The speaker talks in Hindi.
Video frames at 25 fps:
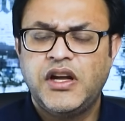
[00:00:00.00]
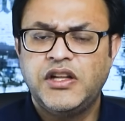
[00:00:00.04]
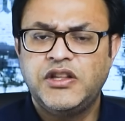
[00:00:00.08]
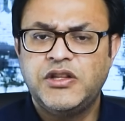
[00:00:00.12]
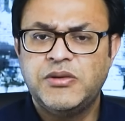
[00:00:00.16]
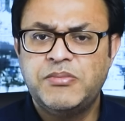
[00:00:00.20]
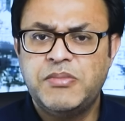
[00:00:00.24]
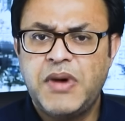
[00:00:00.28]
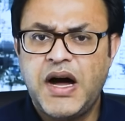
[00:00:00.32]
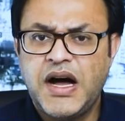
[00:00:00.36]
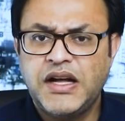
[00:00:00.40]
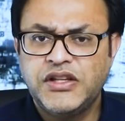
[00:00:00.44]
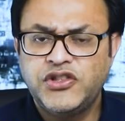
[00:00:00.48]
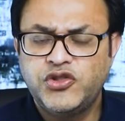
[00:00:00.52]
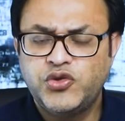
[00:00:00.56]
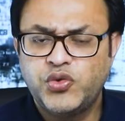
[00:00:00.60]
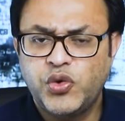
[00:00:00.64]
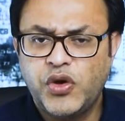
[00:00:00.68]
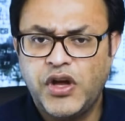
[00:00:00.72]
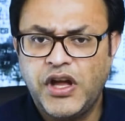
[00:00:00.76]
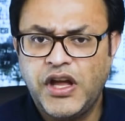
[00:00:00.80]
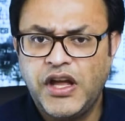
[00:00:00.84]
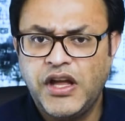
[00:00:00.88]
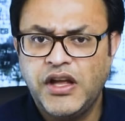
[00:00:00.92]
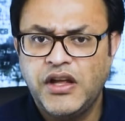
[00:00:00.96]
खदमात
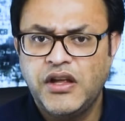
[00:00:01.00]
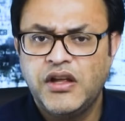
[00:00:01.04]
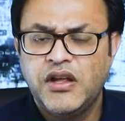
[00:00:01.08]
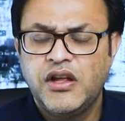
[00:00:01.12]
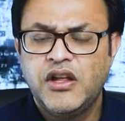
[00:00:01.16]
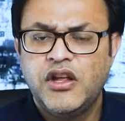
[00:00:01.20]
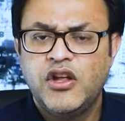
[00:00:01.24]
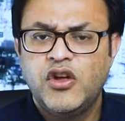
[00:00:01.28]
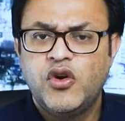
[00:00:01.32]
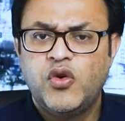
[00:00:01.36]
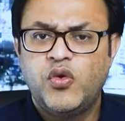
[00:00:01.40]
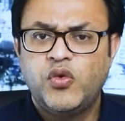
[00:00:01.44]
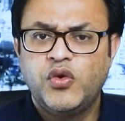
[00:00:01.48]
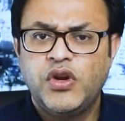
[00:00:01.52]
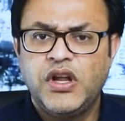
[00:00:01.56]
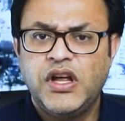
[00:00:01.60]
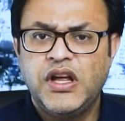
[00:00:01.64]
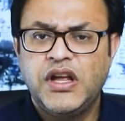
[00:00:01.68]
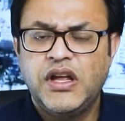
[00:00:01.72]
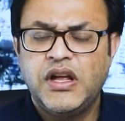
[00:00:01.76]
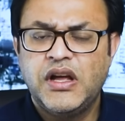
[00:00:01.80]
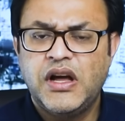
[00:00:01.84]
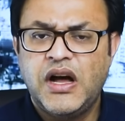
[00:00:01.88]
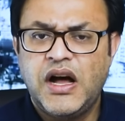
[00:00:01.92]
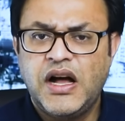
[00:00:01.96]
जो हैं
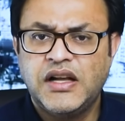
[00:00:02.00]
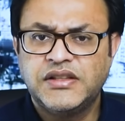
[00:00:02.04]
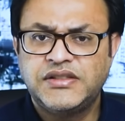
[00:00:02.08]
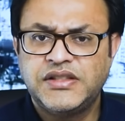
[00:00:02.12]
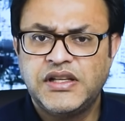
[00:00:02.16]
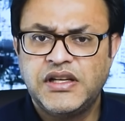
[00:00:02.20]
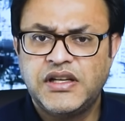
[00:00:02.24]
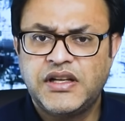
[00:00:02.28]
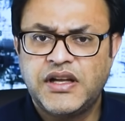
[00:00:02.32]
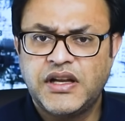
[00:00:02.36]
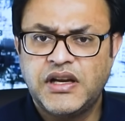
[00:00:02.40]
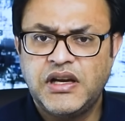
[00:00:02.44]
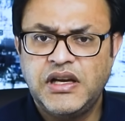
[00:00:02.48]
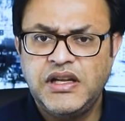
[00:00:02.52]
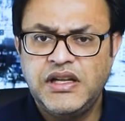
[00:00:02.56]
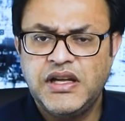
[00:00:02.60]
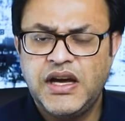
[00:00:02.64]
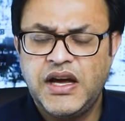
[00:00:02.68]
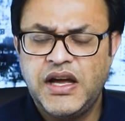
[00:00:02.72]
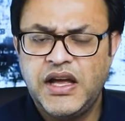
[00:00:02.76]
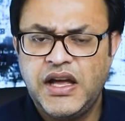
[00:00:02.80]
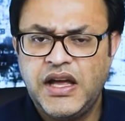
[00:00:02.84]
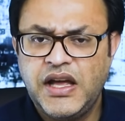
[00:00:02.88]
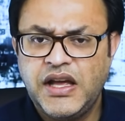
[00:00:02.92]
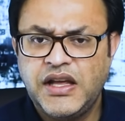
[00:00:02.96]
उन्हें हासिल कर
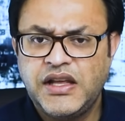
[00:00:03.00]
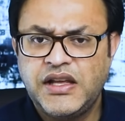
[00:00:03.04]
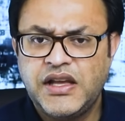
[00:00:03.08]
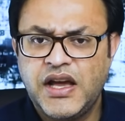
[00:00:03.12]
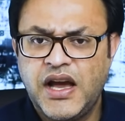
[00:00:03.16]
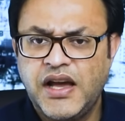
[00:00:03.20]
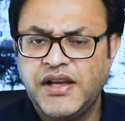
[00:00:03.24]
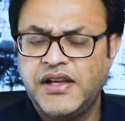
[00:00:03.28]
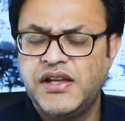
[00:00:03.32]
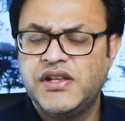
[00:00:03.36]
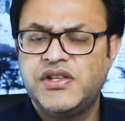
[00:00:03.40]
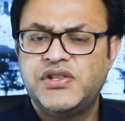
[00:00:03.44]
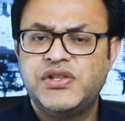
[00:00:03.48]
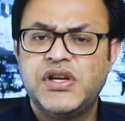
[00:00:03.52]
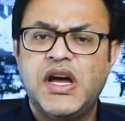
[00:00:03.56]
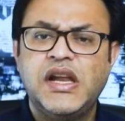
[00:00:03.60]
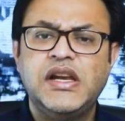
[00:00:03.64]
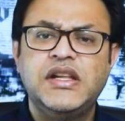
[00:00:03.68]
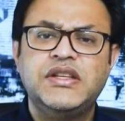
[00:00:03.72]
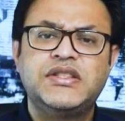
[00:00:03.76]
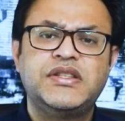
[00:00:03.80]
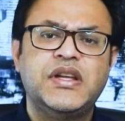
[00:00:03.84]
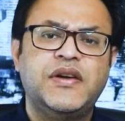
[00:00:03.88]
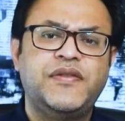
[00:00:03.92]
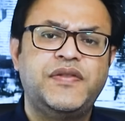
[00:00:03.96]
लिया है क्या ये
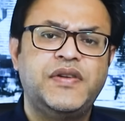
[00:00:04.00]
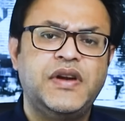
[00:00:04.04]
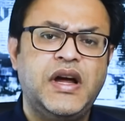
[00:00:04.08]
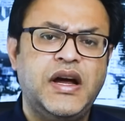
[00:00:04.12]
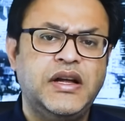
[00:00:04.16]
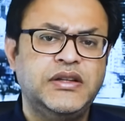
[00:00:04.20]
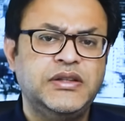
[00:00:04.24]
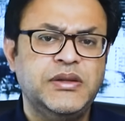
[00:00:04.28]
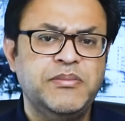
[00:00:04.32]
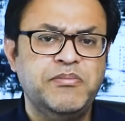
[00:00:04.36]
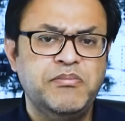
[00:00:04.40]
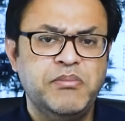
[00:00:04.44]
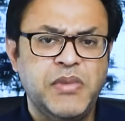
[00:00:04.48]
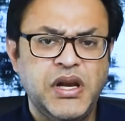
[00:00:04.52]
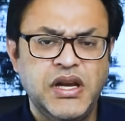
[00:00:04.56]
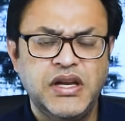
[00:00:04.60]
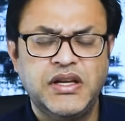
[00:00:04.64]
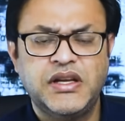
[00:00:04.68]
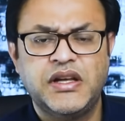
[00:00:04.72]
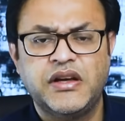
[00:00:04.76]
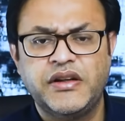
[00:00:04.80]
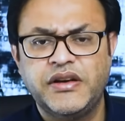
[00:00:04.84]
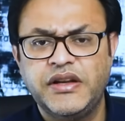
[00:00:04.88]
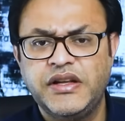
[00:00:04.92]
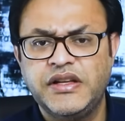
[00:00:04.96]
चालीस अफराद
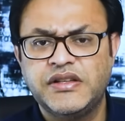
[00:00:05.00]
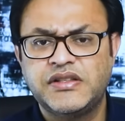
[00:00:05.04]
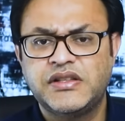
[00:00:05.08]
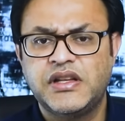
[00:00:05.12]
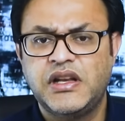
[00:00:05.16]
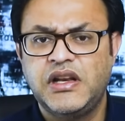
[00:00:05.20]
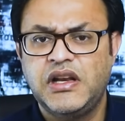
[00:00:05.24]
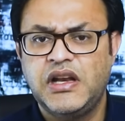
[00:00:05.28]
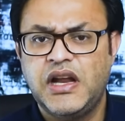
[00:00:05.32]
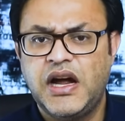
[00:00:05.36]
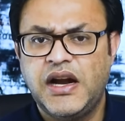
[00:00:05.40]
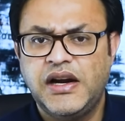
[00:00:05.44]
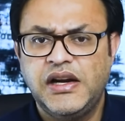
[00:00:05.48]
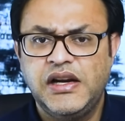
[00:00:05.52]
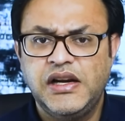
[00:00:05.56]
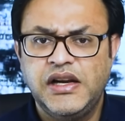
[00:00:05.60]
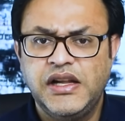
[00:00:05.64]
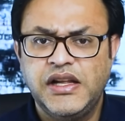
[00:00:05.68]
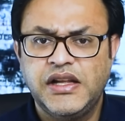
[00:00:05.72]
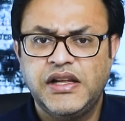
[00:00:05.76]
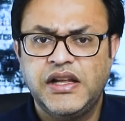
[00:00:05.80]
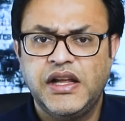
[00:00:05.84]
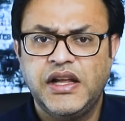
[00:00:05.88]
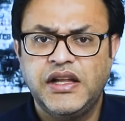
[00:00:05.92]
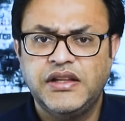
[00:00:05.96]
मिलकर इस
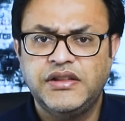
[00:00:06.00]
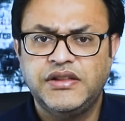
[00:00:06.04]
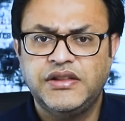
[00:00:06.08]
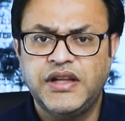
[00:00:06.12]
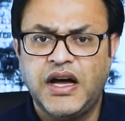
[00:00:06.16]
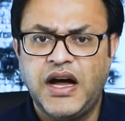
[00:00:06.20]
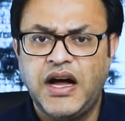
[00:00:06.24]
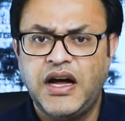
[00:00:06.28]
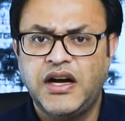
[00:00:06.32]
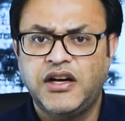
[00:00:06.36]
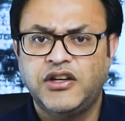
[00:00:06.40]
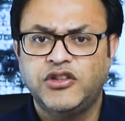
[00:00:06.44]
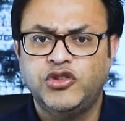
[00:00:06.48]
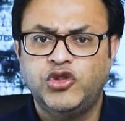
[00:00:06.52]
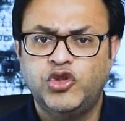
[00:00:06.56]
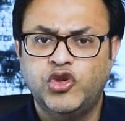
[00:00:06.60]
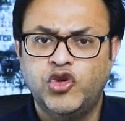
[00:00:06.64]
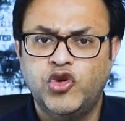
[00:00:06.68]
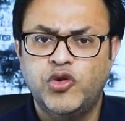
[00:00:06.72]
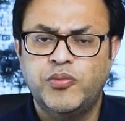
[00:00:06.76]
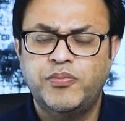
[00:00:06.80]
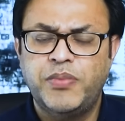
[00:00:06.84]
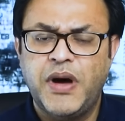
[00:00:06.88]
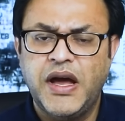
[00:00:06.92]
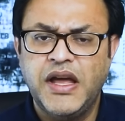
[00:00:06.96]
लाडले के दाग
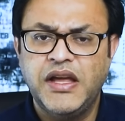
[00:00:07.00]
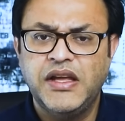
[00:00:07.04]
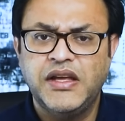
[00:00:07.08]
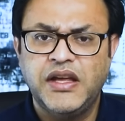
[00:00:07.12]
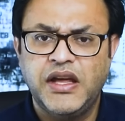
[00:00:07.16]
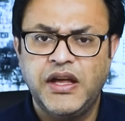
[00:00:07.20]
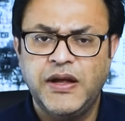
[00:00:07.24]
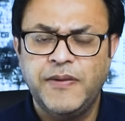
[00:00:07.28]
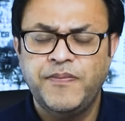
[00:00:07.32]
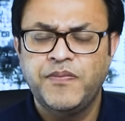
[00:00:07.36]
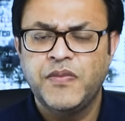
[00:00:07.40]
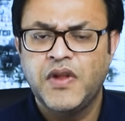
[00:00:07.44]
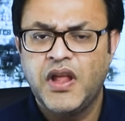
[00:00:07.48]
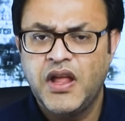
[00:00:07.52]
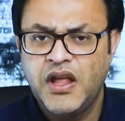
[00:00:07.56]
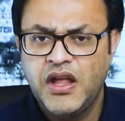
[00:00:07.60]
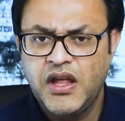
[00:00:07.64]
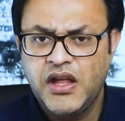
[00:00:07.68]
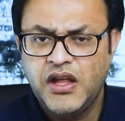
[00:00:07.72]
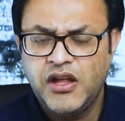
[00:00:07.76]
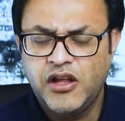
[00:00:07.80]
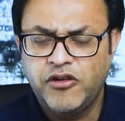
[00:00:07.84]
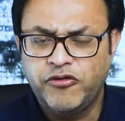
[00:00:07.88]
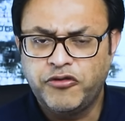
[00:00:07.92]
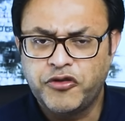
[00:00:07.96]
धो पाएंगे
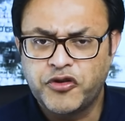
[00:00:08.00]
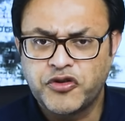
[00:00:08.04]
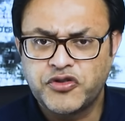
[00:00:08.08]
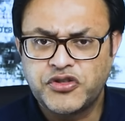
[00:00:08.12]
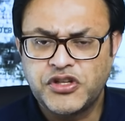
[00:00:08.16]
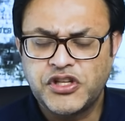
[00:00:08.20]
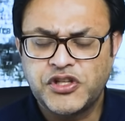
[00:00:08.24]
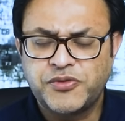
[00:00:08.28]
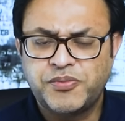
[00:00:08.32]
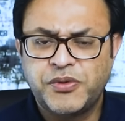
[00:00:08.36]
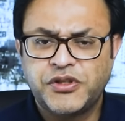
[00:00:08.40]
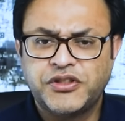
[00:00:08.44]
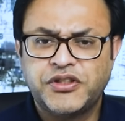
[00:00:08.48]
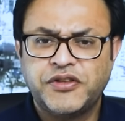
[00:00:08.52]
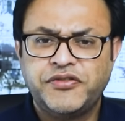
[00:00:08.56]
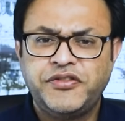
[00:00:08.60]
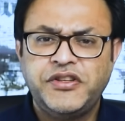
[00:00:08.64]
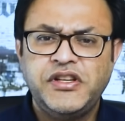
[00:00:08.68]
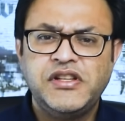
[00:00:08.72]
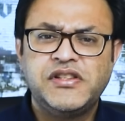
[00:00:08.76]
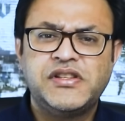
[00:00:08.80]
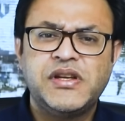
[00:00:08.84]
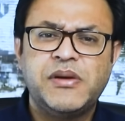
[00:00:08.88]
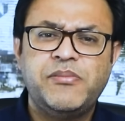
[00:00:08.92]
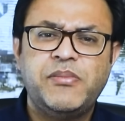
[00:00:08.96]
व्यूर्स इस पर
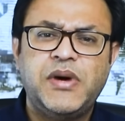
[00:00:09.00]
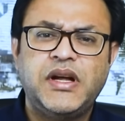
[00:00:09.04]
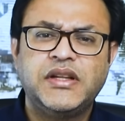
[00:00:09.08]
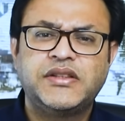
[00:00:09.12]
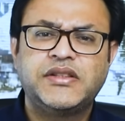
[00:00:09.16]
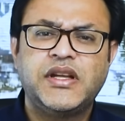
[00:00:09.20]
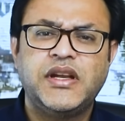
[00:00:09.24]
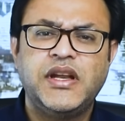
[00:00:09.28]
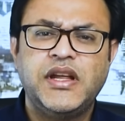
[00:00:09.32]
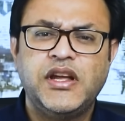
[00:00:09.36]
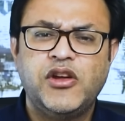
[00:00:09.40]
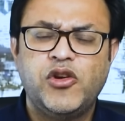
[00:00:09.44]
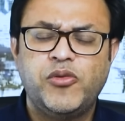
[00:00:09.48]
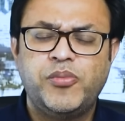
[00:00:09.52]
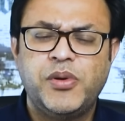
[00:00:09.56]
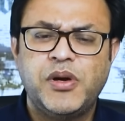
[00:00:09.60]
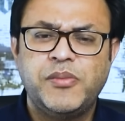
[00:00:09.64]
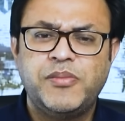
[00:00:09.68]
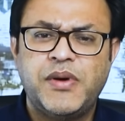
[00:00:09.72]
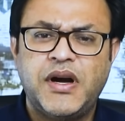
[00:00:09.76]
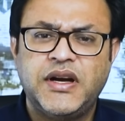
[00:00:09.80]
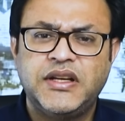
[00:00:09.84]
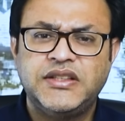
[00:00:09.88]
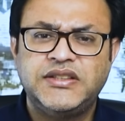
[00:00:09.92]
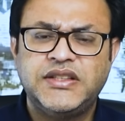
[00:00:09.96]
तफसील से हम बात करेंगे और
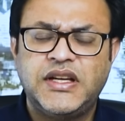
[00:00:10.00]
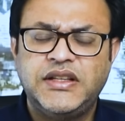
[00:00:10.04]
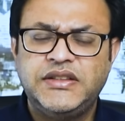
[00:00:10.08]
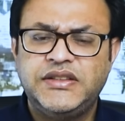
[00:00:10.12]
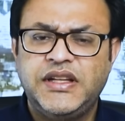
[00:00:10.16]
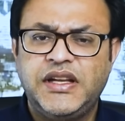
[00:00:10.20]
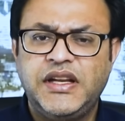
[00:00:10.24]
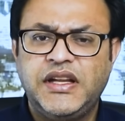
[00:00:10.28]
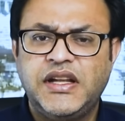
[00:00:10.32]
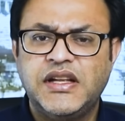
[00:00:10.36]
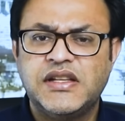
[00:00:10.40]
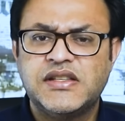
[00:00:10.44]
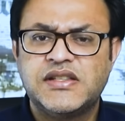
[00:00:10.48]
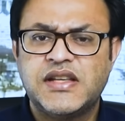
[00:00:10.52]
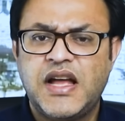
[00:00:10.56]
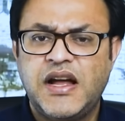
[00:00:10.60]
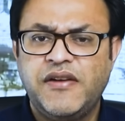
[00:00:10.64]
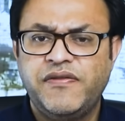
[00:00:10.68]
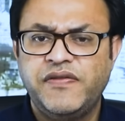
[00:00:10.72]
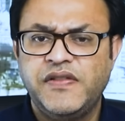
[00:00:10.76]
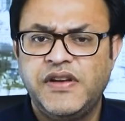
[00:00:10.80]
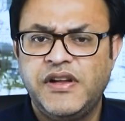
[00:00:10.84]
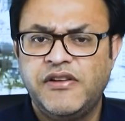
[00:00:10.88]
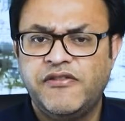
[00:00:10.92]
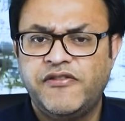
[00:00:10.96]
फिर पाकिस्तान तहरीक
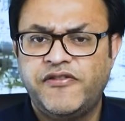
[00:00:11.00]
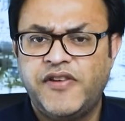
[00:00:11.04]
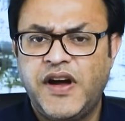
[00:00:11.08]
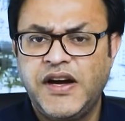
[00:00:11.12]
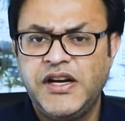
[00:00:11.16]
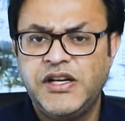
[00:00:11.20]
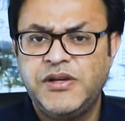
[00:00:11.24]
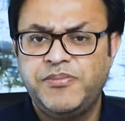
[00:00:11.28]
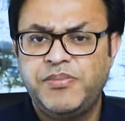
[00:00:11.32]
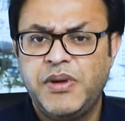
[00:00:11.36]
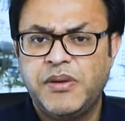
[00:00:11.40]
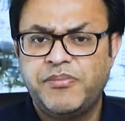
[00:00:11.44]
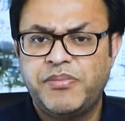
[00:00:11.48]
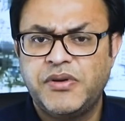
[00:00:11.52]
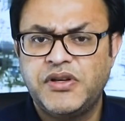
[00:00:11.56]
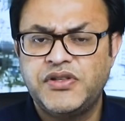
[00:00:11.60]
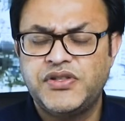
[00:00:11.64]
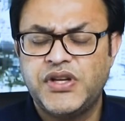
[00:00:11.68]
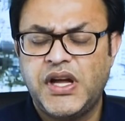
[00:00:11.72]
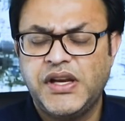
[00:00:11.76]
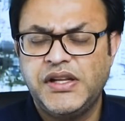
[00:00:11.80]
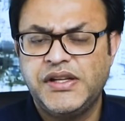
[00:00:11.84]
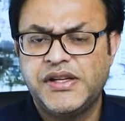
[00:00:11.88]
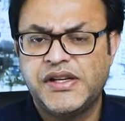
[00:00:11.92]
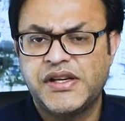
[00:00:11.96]
इंसाफ ने वाइट पेपर
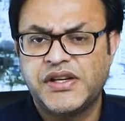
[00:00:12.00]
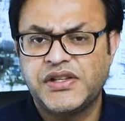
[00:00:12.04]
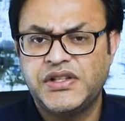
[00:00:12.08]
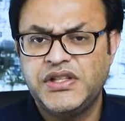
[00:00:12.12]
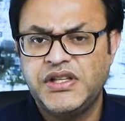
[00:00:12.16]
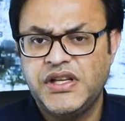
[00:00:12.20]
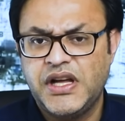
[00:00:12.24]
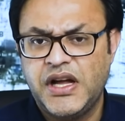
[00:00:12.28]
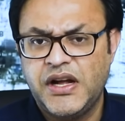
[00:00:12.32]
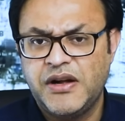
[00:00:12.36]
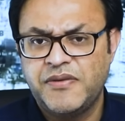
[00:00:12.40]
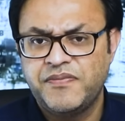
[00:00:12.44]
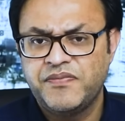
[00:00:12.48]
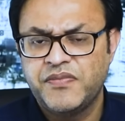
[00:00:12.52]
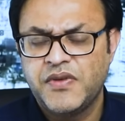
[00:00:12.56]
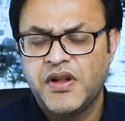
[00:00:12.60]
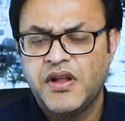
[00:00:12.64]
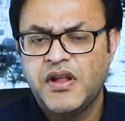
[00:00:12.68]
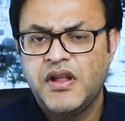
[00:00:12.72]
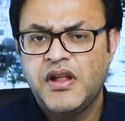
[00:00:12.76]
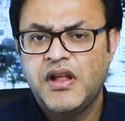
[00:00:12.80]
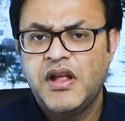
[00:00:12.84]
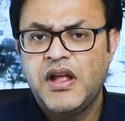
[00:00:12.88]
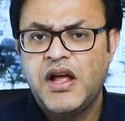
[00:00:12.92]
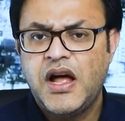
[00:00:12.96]
जारी कर दिया
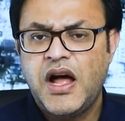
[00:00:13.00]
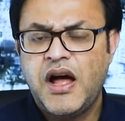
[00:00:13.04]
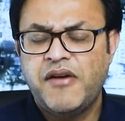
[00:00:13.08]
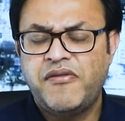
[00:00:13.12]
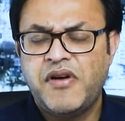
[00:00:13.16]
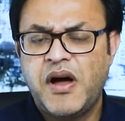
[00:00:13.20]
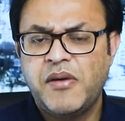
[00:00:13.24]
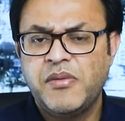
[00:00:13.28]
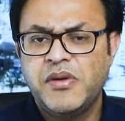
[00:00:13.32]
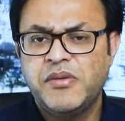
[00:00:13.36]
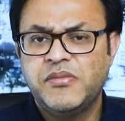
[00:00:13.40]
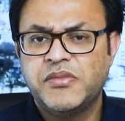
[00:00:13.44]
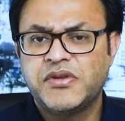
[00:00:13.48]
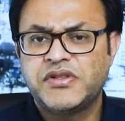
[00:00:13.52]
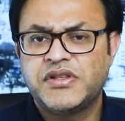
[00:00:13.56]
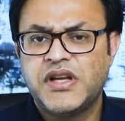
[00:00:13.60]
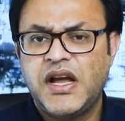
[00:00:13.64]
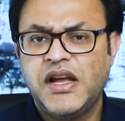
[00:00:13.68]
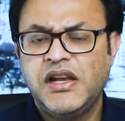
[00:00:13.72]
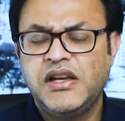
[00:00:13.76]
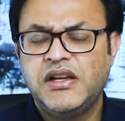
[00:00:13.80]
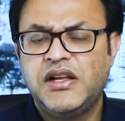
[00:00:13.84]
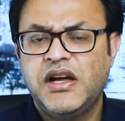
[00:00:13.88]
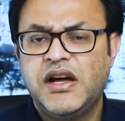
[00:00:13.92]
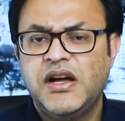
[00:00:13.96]
अवामी
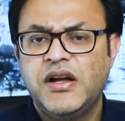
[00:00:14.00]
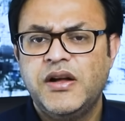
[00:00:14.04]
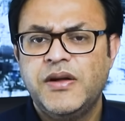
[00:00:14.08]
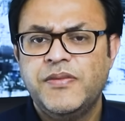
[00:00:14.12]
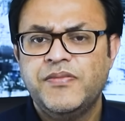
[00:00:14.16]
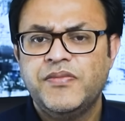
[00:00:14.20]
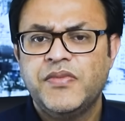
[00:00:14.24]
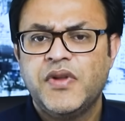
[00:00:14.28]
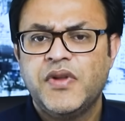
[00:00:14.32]
मिसाइल का